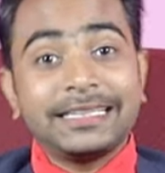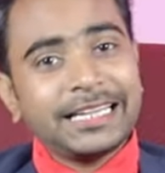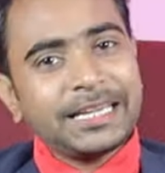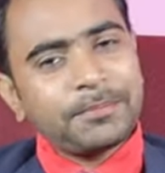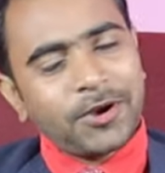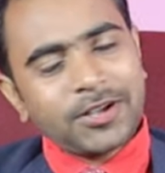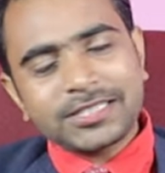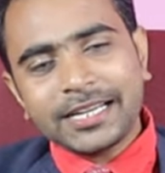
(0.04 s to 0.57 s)

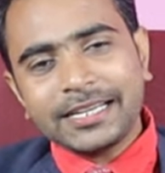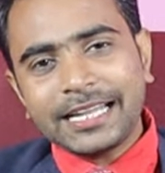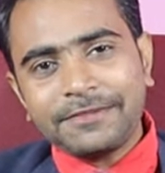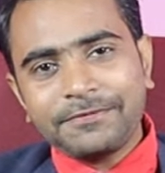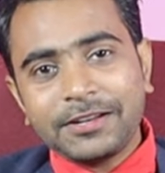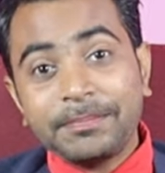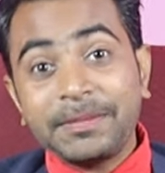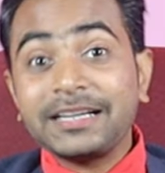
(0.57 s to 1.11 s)
देखिए बहुत सारे
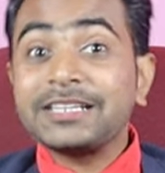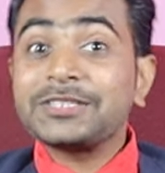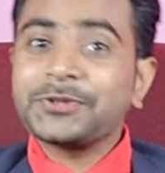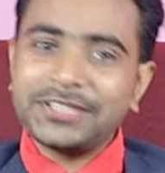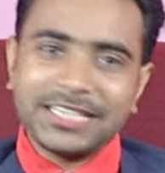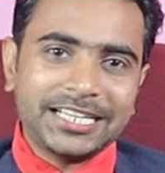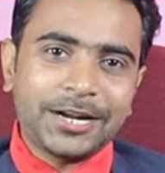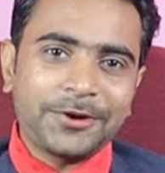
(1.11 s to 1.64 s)
नए फिल्म मेकर्स
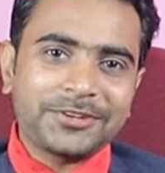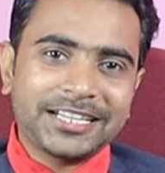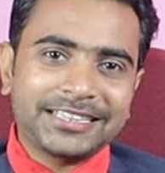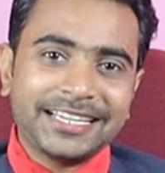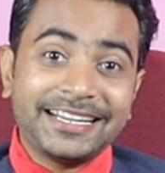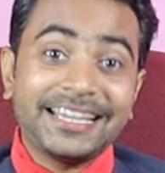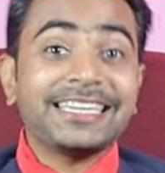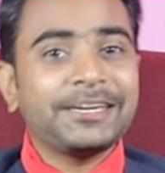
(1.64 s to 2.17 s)
को ये डाउट
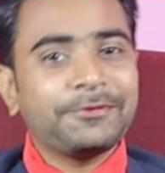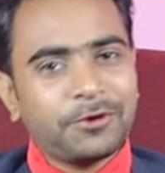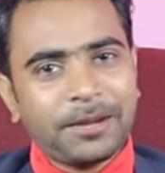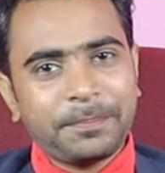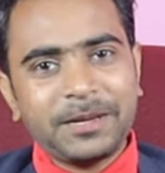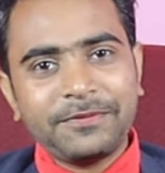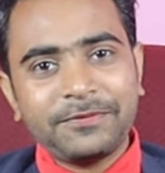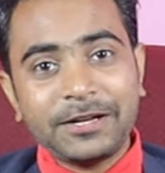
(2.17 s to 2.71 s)
रहता है ना कि वो
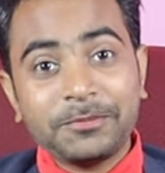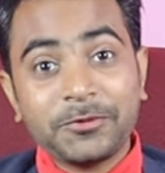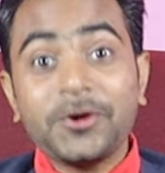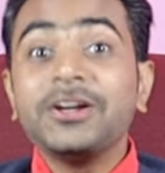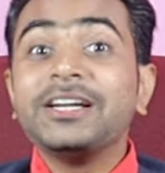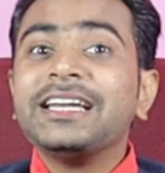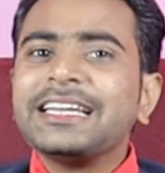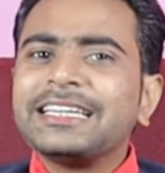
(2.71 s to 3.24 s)
अपनी फिल्म
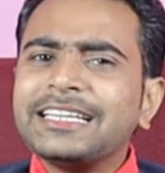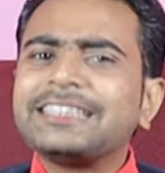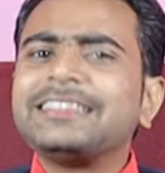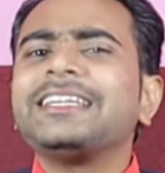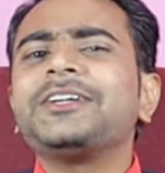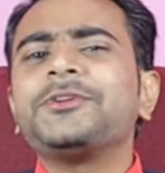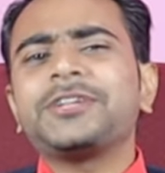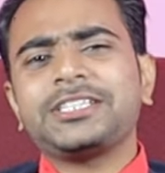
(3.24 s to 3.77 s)
को
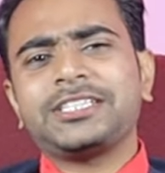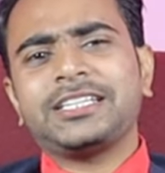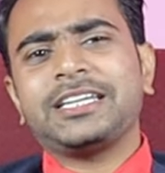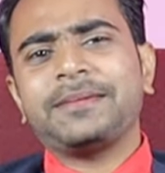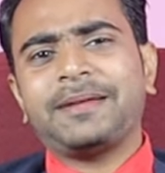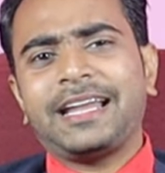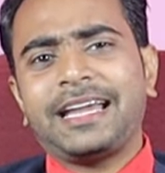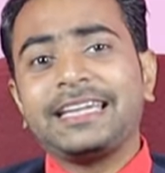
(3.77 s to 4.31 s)
कितने ड्यूरेशन
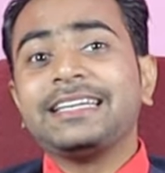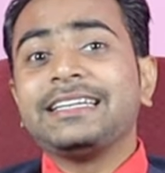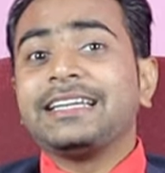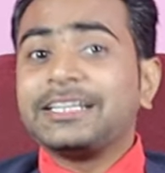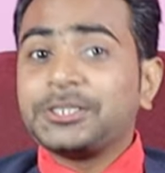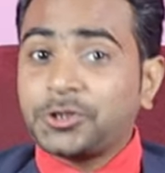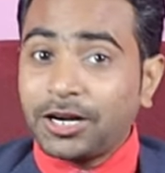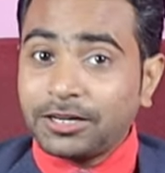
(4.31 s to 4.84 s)
की बनाए
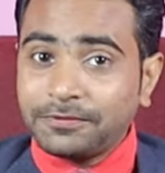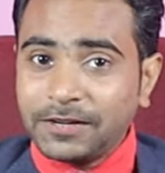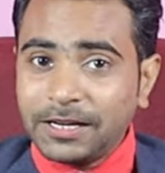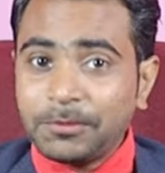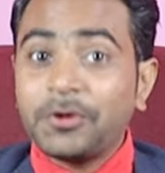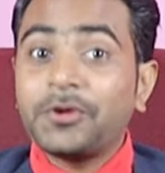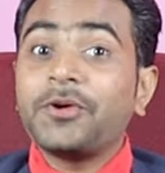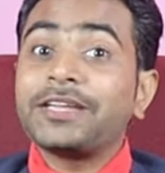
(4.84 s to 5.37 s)
शॉर्ट
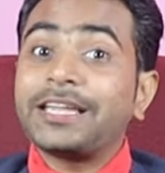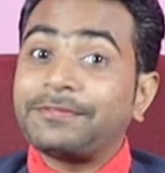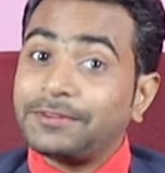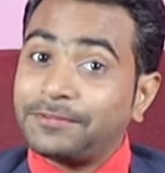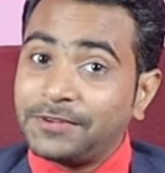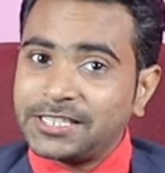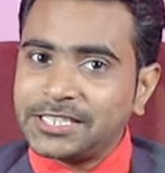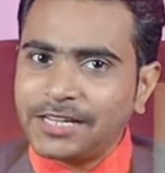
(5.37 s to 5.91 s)
फिल्म हो या
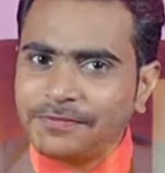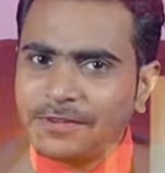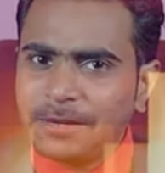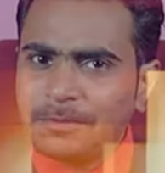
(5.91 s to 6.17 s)
फिर फीचर